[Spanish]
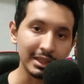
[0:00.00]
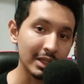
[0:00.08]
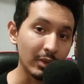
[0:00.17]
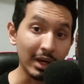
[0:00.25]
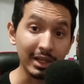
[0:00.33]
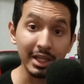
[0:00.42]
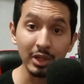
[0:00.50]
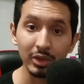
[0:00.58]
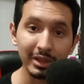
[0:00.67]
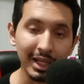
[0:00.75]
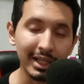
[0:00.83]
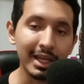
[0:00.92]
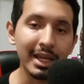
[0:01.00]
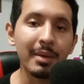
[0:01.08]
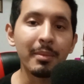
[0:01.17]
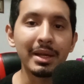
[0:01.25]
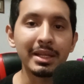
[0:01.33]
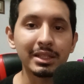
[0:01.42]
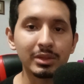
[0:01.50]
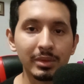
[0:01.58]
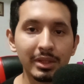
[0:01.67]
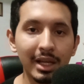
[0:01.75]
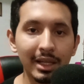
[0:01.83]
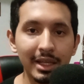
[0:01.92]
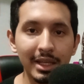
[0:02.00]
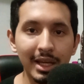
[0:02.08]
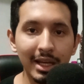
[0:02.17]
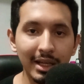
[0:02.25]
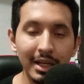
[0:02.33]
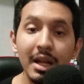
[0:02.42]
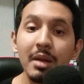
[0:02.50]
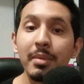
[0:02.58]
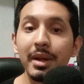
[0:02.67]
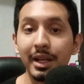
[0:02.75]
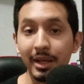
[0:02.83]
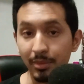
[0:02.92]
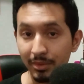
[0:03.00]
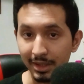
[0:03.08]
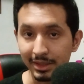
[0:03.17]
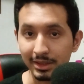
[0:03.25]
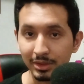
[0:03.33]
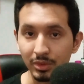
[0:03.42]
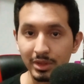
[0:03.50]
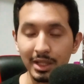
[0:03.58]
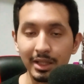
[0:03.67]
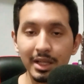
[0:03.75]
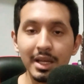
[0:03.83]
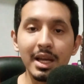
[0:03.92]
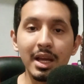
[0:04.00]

y cualquier otra que vaya a subir aquí al canal para que podáis escuchar